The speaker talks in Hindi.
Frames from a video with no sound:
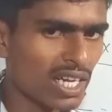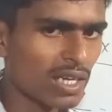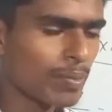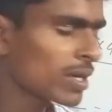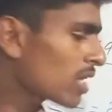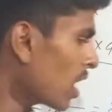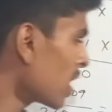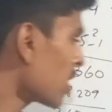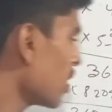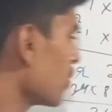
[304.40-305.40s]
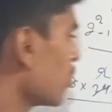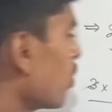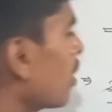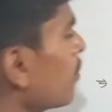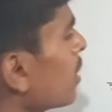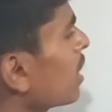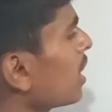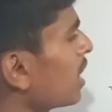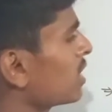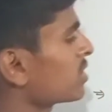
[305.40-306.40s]
करने के बाद आएगा वो हमारा
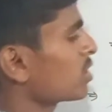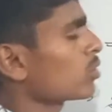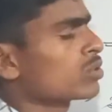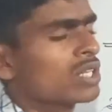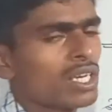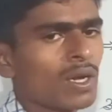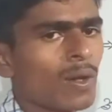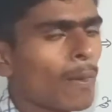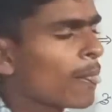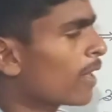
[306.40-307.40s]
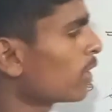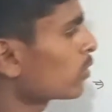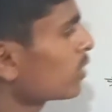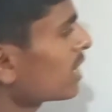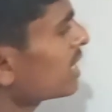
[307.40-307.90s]
आंसर हो जाएगा तो